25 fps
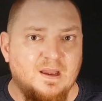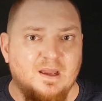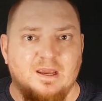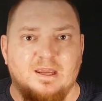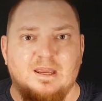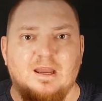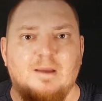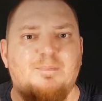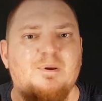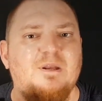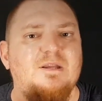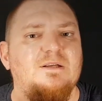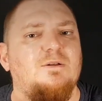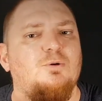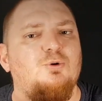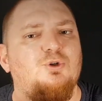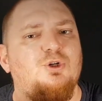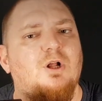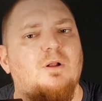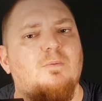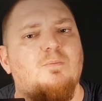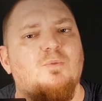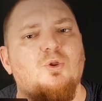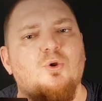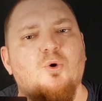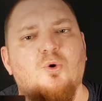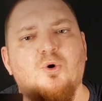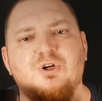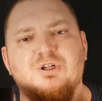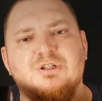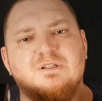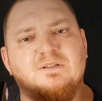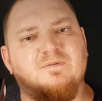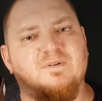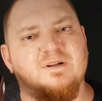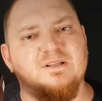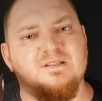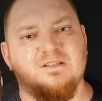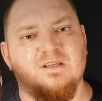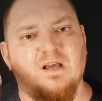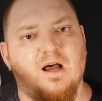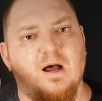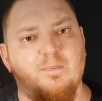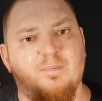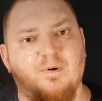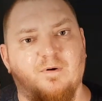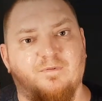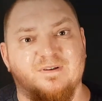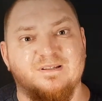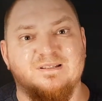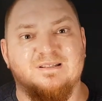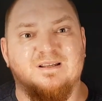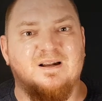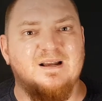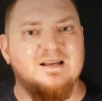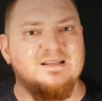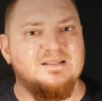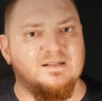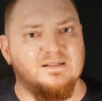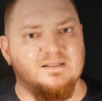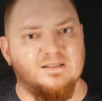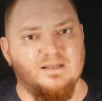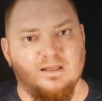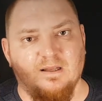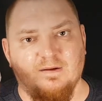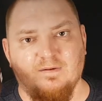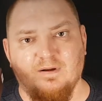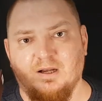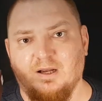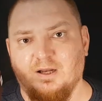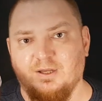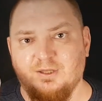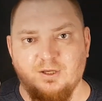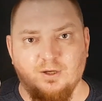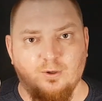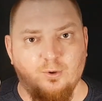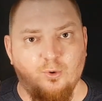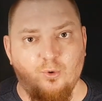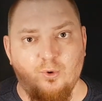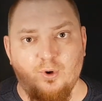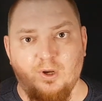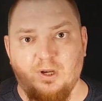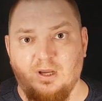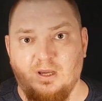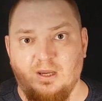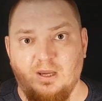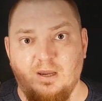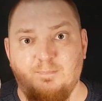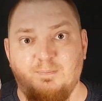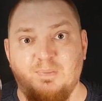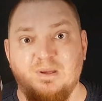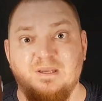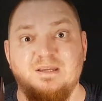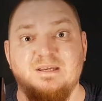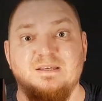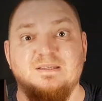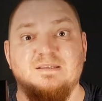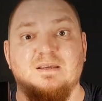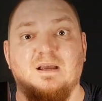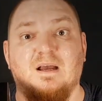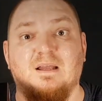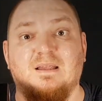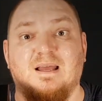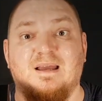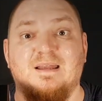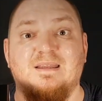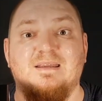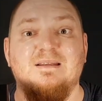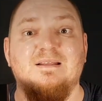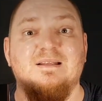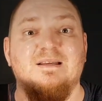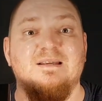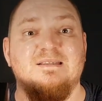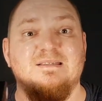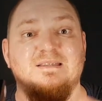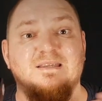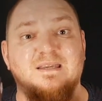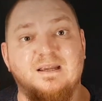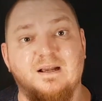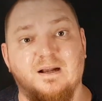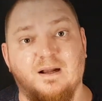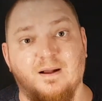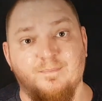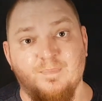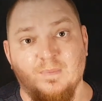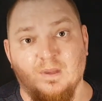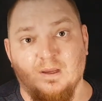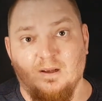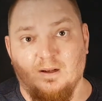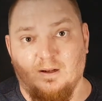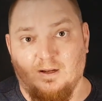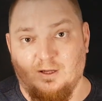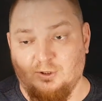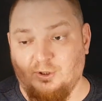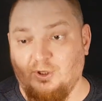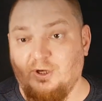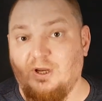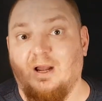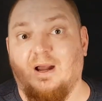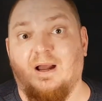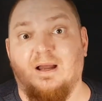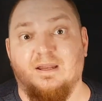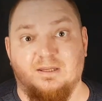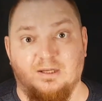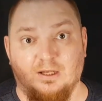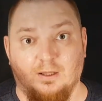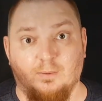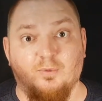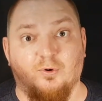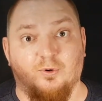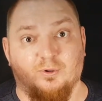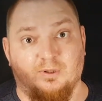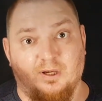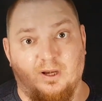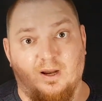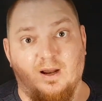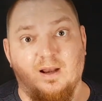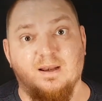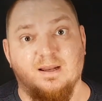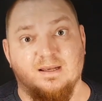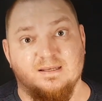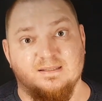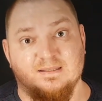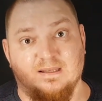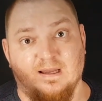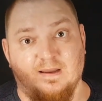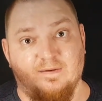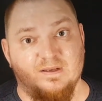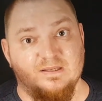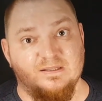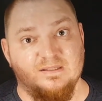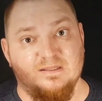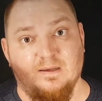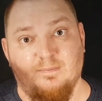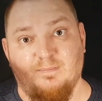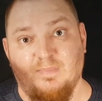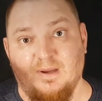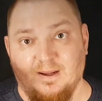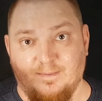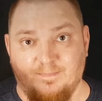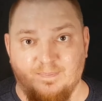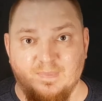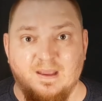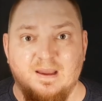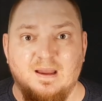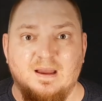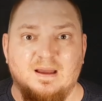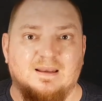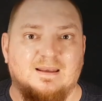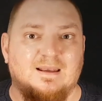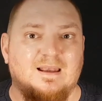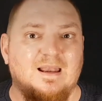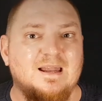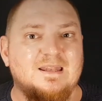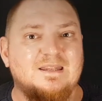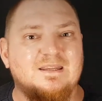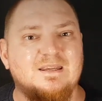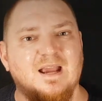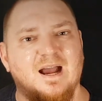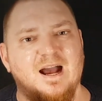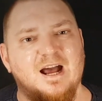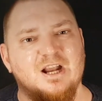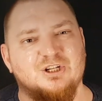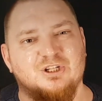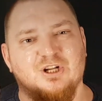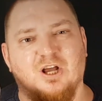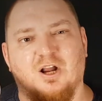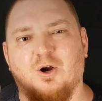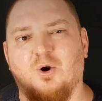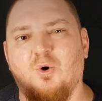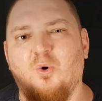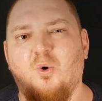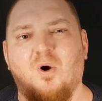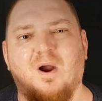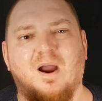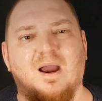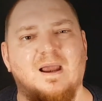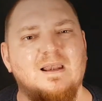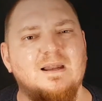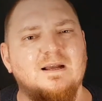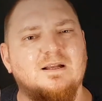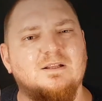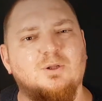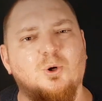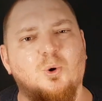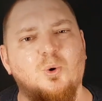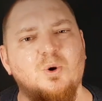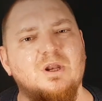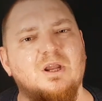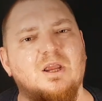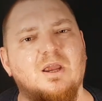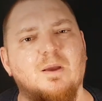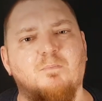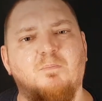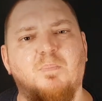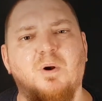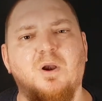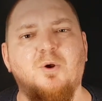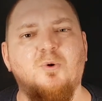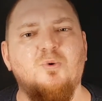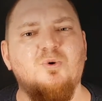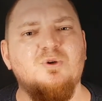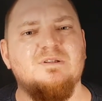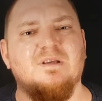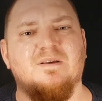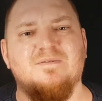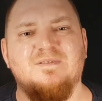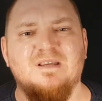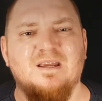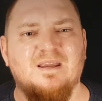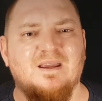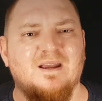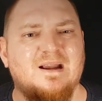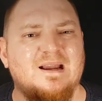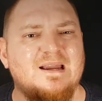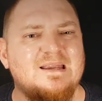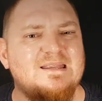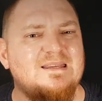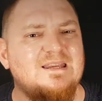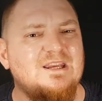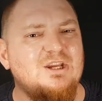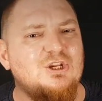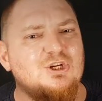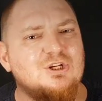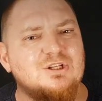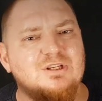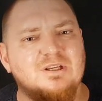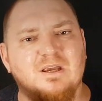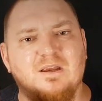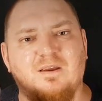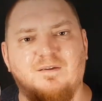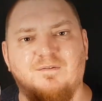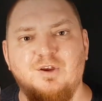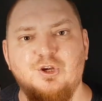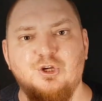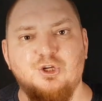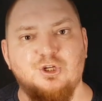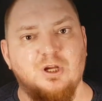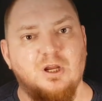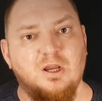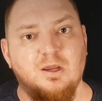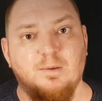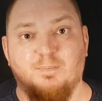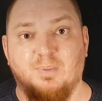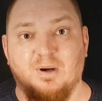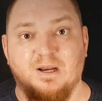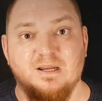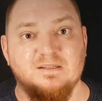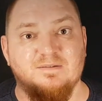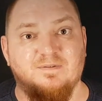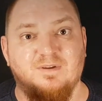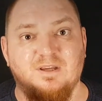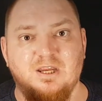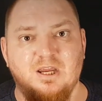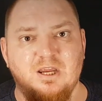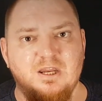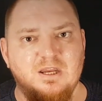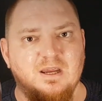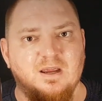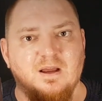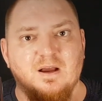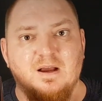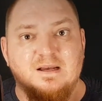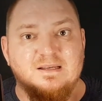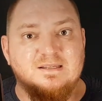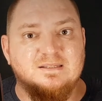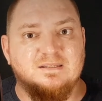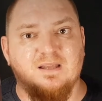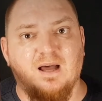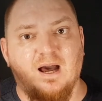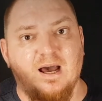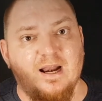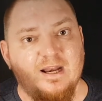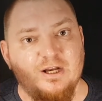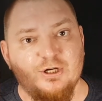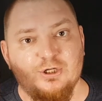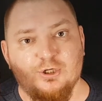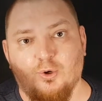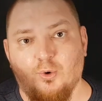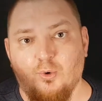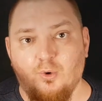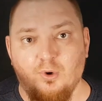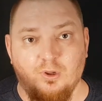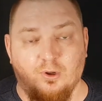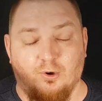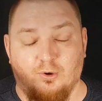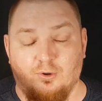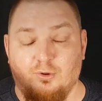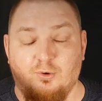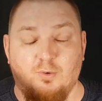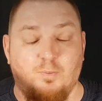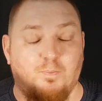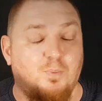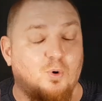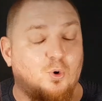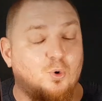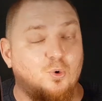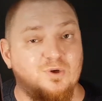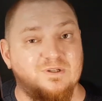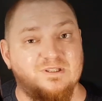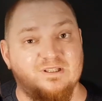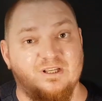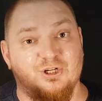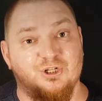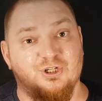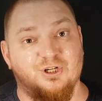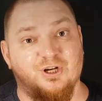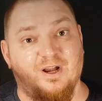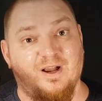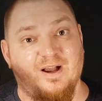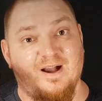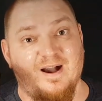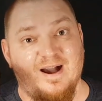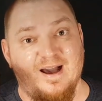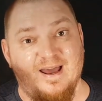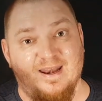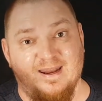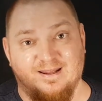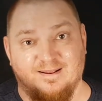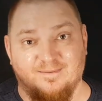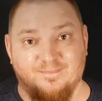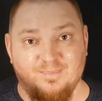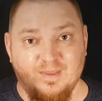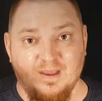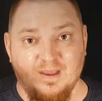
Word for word: Я переслушал множество ЦАПов из разных ценовых ценовых категорий, e 50 – один из тех, которые я хотел бы вот реально оставить себе. Для тяжа, рока, электроники, блюза, всяких этнических вещей, произведений старой школы он ну просто шикарен.